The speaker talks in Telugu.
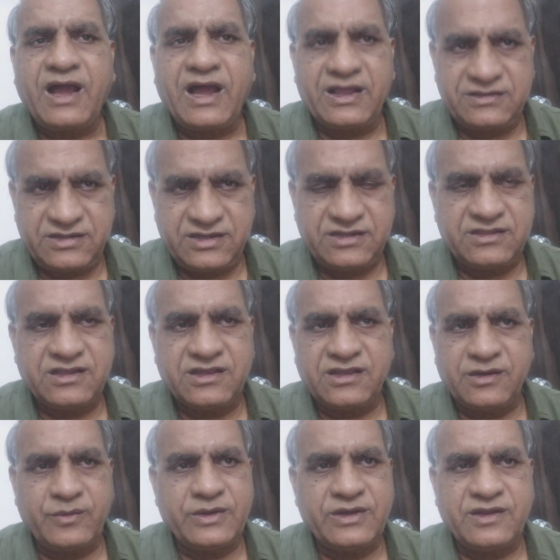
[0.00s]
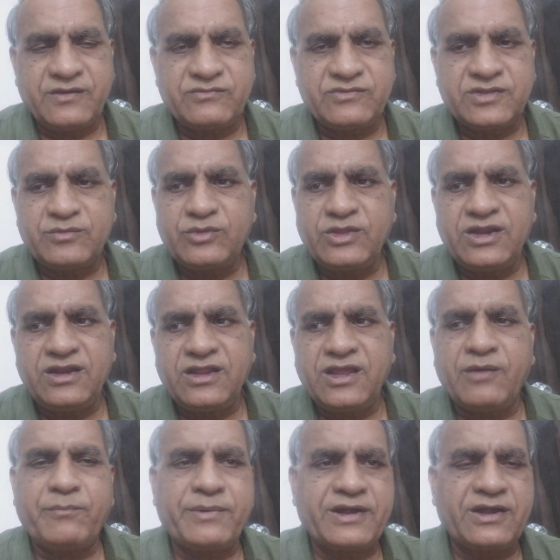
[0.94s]
ఆసక్తికరమైన అంశం దీన్ని
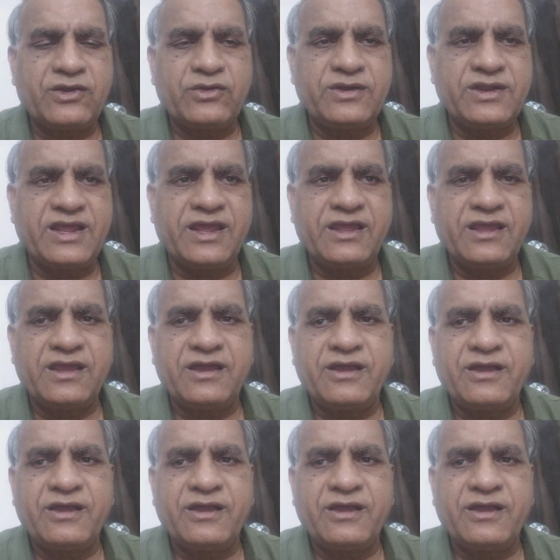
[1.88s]
అప్పట్లో న్యాయ